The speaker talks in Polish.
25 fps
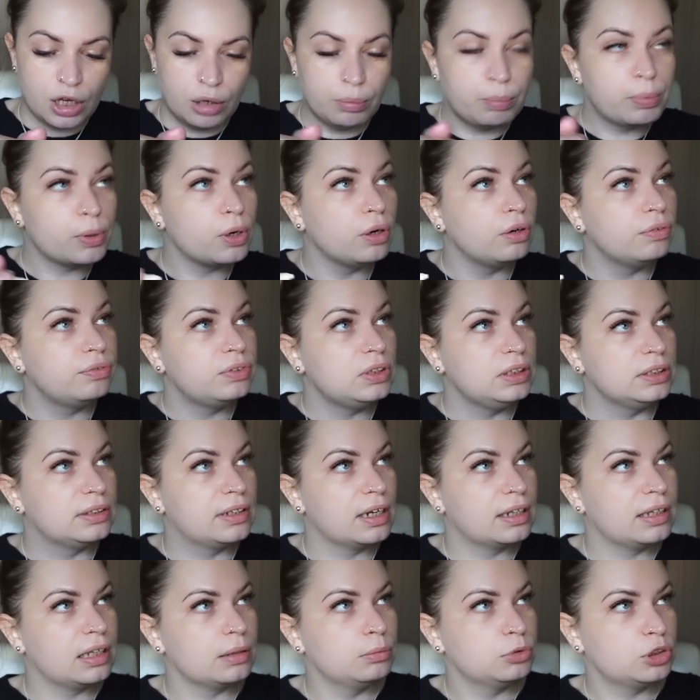Pro
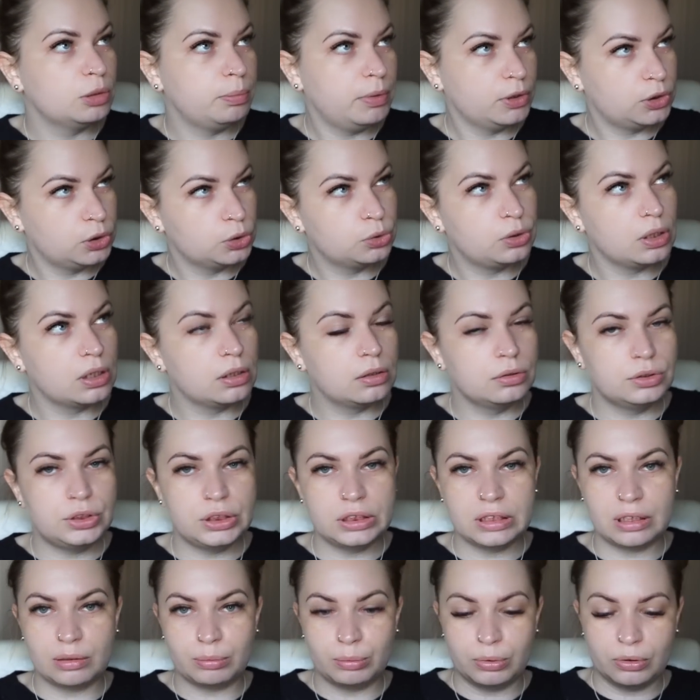Filter. Tak muszę patrzeć, która
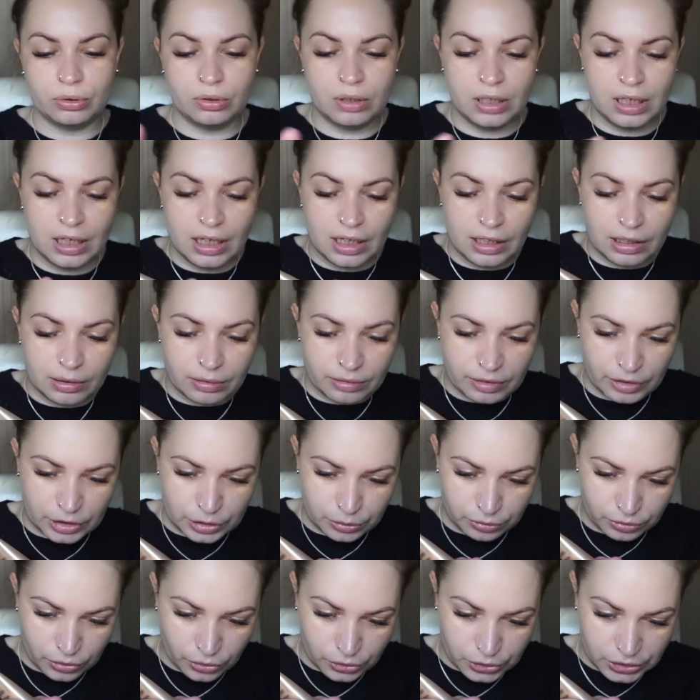godzina, bo
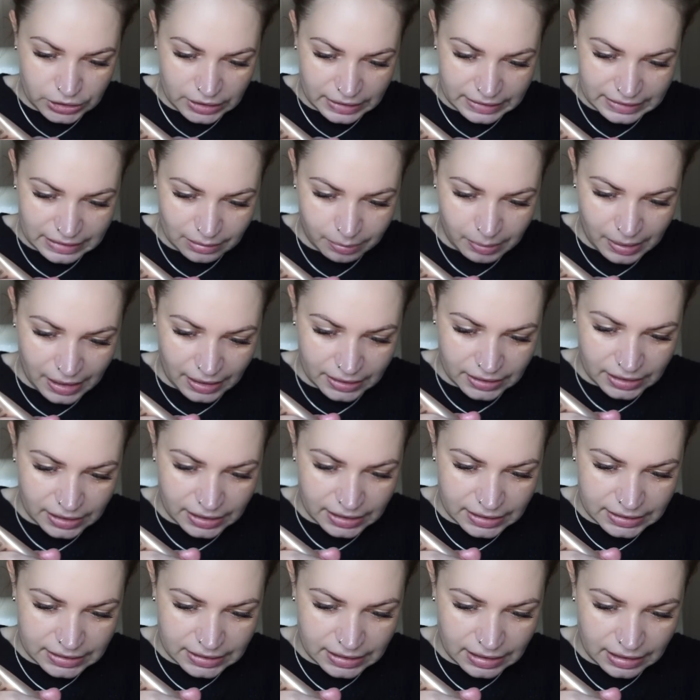właśnie to dzisiaj zebranie
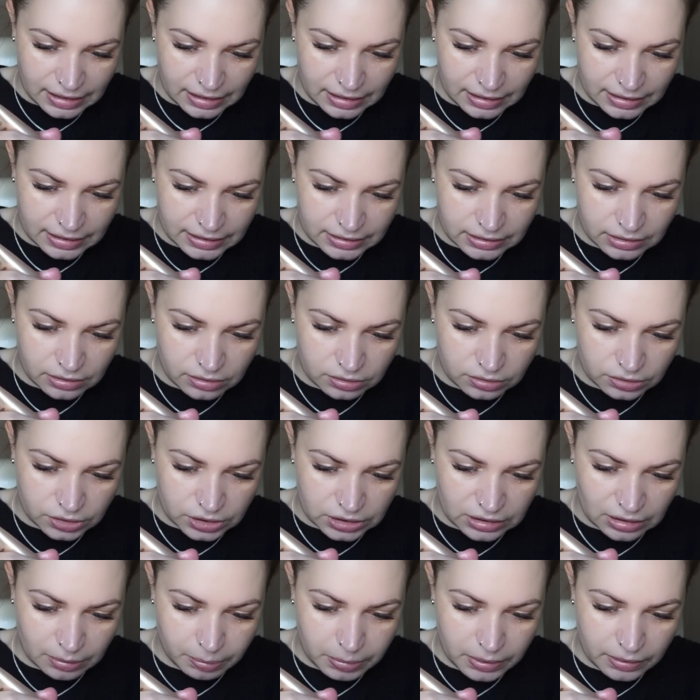jest, ale
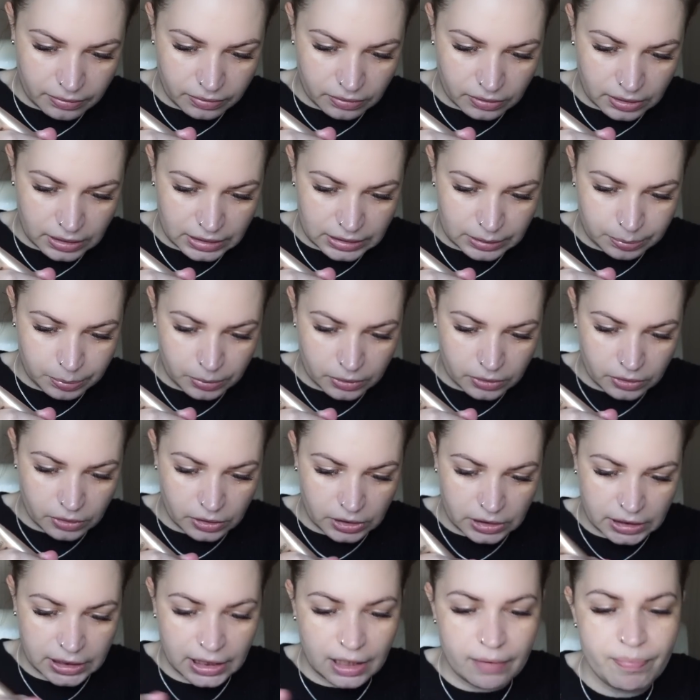zdążę na pewno na
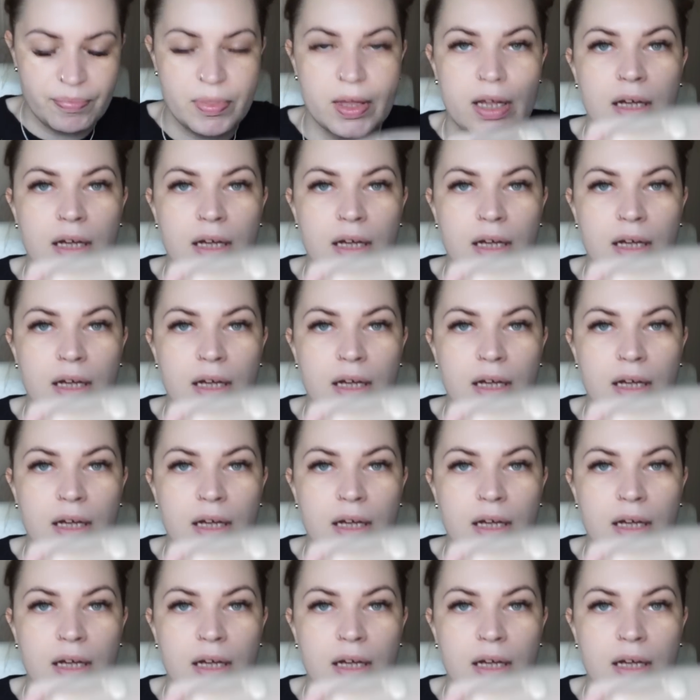spokojnie.